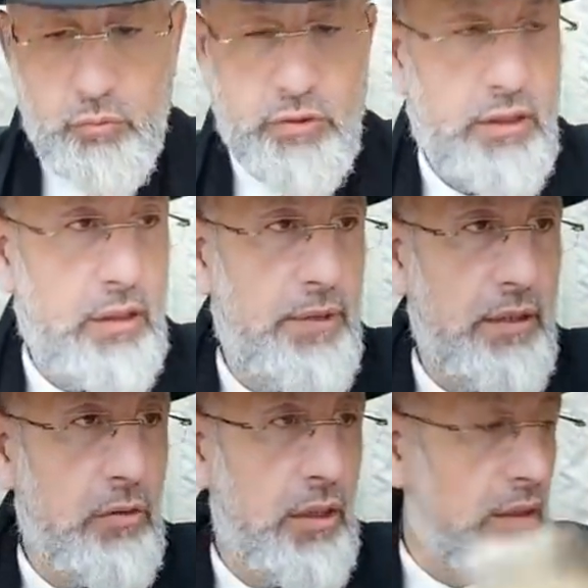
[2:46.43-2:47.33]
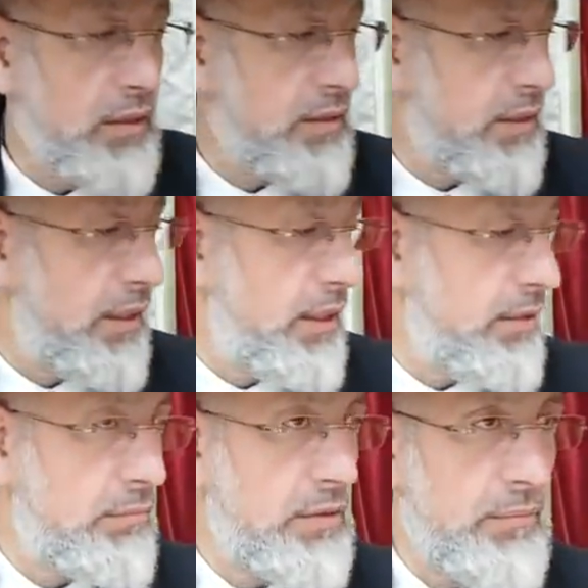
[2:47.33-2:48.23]
le monde sait très bien que la terre
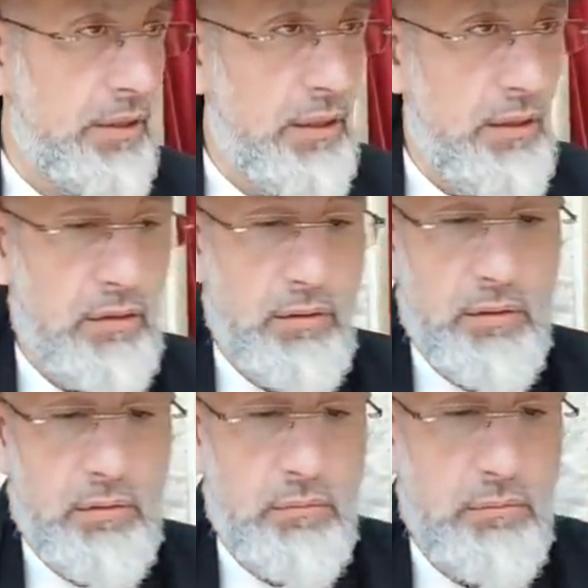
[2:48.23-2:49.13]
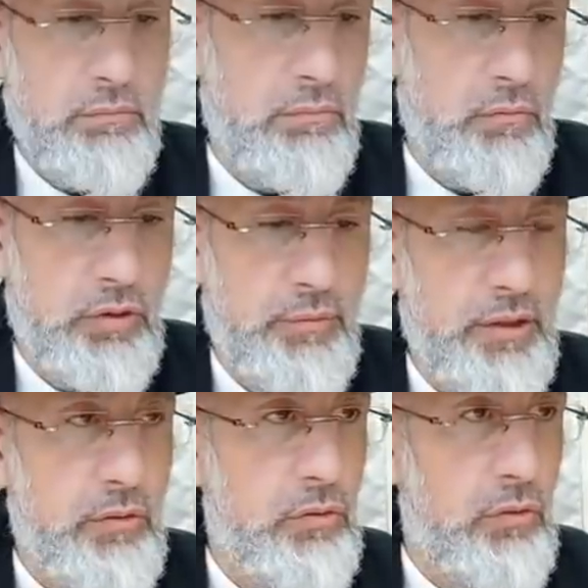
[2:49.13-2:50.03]
d'Israël, comme c'est marqué euh, aussi
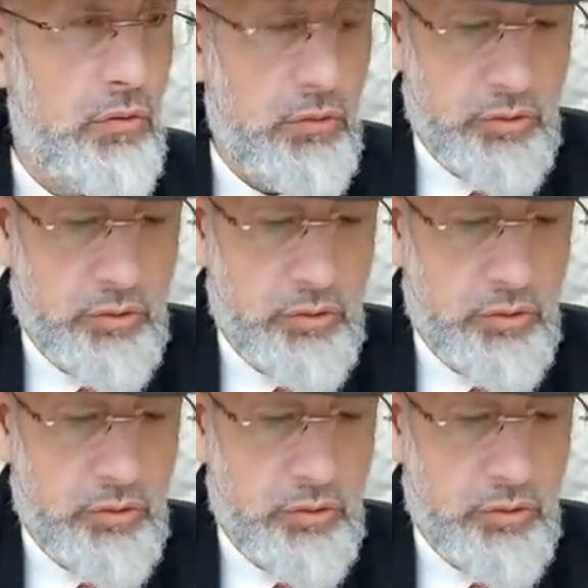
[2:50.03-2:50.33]
bien dans le Coran